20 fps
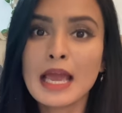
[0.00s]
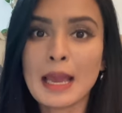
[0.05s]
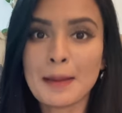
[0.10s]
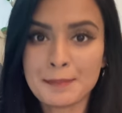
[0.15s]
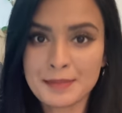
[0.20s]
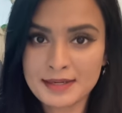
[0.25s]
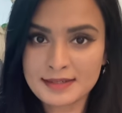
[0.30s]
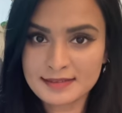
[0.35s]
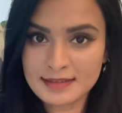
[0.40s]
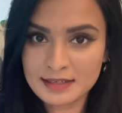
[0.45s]

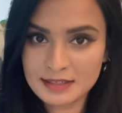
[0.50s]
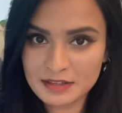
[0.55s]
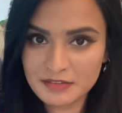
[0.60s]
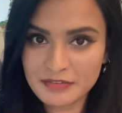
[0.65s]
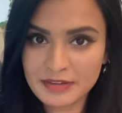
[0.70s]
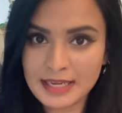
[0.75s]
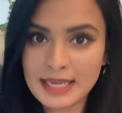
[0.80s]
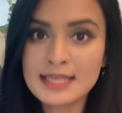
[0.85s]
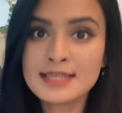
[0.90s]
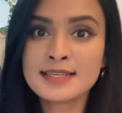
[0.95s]
আপনার
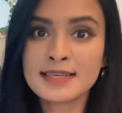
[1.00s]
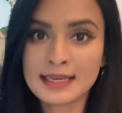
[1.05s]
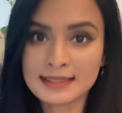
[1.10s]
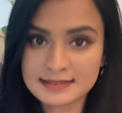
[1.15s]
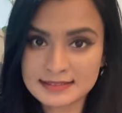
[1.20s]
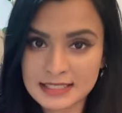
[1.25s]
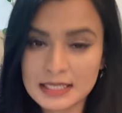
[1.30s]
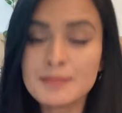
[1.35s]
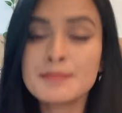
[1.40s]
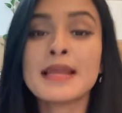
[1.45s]
সার্টিফিকেট
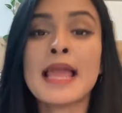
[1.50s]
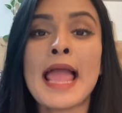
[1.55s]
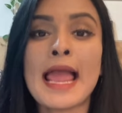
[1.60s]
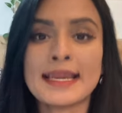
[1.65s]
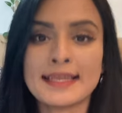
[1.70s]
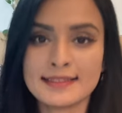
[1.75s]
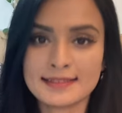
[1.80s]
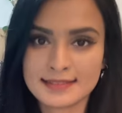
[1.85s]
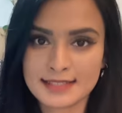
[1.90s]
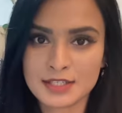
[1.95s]
ট্রান্সক্রিপ্ট
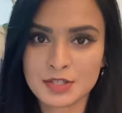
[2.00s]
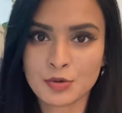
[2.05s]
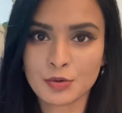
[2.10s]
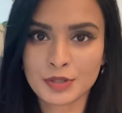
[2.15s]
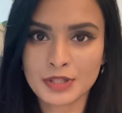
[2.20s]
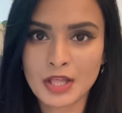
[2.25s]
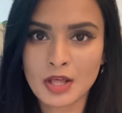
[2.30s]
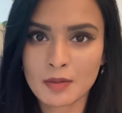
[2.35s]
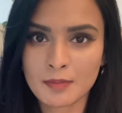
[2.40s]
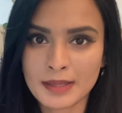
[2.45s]
অ্যাটেস্টেড
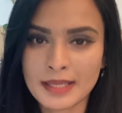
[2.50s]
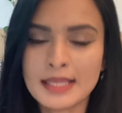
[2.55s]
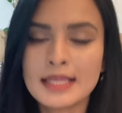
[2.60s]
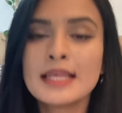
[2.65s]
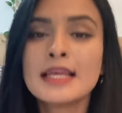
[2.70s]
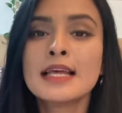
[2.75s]
করতে হবে